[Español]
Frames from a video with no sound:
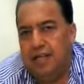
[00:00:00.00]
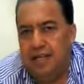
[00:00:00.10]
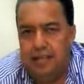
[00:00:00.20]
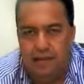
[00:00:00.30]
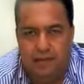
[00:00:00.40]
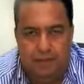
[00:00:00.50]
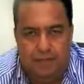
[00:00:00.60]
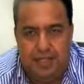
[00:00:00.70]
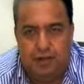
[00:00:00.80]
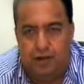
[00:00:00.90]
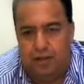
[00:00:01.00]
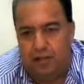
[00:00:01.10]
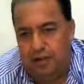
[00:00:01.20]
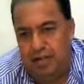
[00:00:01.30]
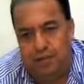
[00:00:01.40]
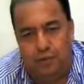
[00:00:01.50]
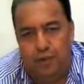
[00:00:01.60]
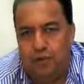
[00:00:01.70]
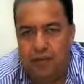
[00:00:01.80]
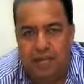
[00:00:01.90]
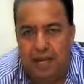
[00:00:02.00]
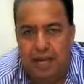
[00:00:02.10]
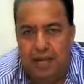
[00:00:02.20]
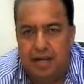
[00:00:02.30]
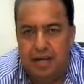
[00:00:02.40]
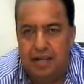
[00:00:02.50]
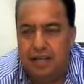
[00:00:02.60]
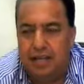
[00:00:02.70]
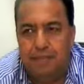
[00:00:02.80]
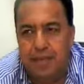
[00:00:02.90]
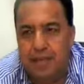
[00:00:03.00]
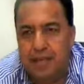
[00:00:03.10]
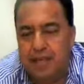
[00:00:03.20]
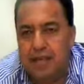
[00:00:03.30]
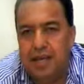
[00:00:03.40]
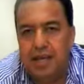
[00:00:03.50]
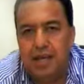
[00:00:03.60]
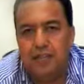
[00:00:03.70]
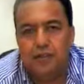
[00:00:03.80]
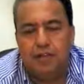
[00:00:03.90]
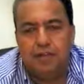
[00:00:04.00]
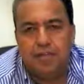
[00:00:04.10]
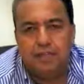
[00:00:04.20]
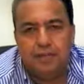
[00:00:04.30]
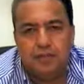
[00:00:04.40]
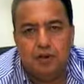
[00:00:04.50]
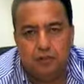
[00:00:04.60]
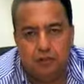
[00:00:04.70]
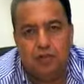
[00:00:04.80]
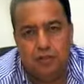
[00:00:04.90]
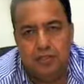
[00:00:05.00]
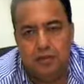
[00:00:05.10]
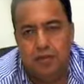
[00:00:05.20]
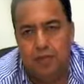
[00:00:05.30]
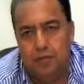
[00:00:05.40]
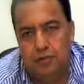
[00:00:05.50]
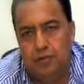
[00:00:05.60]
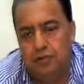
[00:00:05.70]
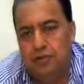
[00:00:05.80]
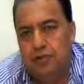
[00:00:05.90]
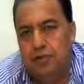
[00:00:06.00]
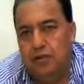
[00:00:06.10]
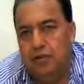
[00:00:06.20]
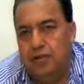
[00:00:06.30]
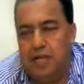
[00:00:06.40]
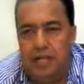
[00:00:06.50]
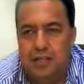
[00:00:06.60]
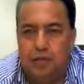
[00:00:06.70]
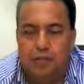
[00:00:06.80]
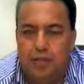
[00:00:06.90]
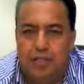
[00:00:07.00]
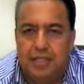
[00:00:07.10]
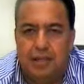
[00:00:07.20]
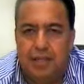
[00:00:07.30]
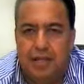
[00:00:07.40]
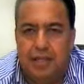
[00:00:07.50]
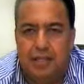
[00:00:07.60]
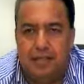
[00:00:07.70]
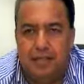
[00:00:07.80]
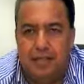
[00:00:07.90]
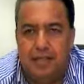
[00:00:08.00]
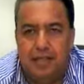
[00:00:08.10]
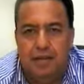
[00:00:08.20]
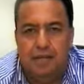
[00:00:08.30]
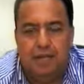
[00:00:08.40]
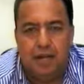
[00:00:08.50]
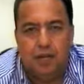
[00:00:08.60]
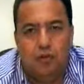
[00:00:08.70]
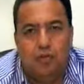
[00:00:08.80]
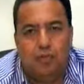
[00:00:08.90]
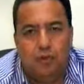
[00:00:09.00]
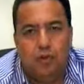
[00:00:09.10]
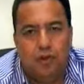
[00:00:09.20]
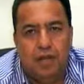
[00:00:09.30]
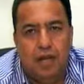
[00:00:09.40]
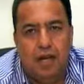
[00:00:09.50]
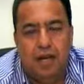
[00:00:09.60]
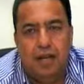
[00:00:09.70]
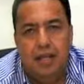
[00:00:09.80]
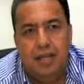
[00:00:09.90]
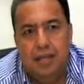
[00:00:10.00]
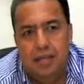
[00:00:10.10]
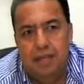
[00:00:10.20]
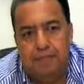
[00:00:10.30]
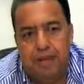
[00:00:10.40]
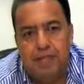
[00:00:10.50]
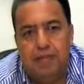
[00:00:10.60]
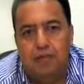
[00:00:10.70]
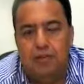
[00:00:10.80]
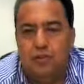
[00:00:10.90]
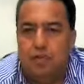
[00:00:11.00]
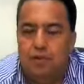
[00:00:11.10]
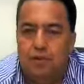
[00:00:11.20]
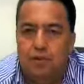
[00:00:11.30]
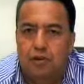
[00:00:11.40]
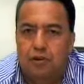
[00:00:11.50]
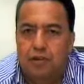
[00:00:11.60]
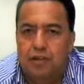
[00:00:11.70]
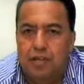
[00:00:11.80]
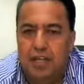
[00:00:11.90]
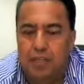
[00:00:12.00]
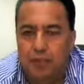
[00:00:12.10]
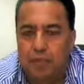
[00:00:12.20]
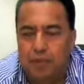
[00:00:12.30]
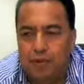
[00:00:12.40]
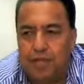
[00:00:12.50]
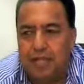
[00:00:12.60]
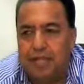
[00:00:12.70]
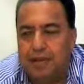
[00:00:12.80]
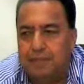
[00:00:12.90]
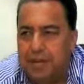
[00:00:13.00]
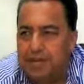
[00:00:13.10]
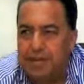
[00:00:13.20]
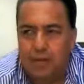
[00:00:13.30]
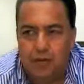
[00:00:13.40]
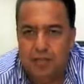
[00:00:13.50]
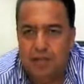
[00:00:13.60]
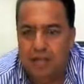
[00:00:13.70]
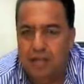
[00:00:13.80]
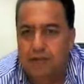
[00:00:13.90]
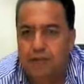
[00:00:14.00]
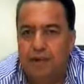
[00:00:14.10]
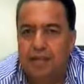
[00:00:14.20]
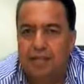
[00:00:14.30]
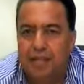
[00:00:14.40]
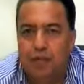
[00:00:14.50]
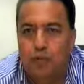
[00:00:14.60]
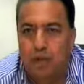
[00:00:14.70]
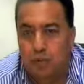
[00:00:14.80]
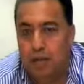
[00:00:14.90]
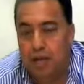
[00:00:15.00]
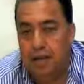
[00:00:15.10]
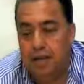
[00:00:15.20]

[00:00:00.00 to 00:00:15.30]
y no nada más a corredores, al público en general. Quien venga aquí a solicitar el servicio se lo, se lo damos. O sea, aquí son puertas abiertas para todo el público en general. Y pasen con su servidor. Es muy importante que pasen, que no se queden allá afuera. Si tienen una duda,